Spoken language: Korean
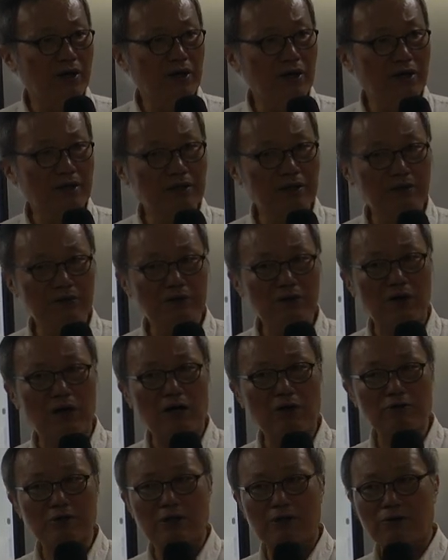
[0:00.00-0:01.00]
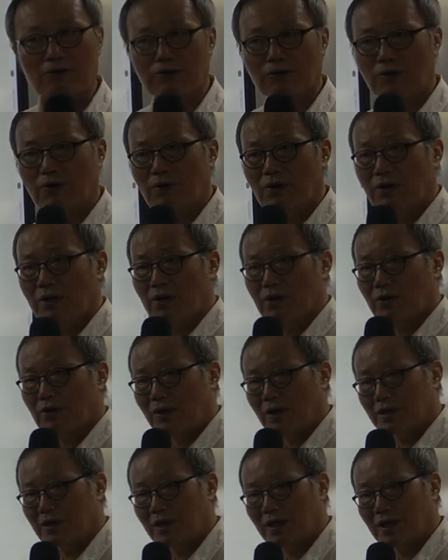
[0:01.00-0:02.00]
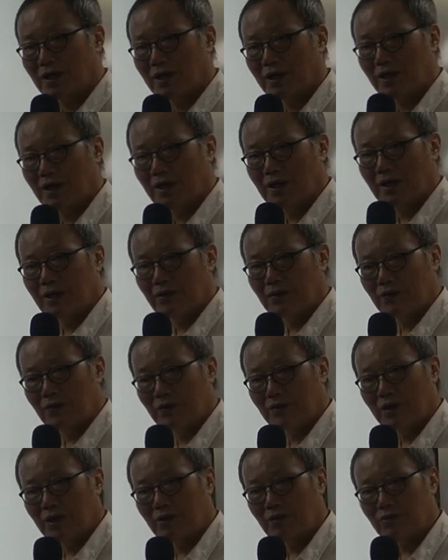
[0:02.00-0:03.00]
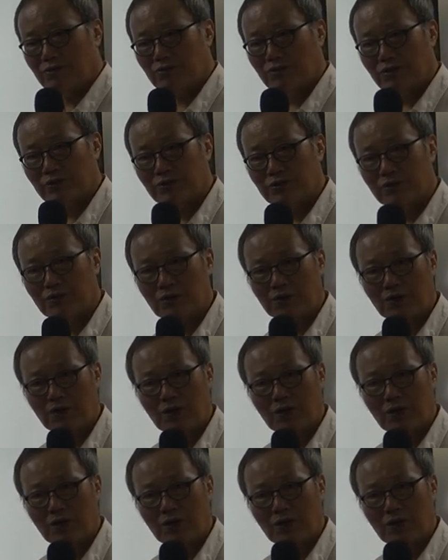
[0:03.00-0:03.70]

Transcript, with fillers: 이것도 아우라하고 관계가 된다고 할 수 있죠.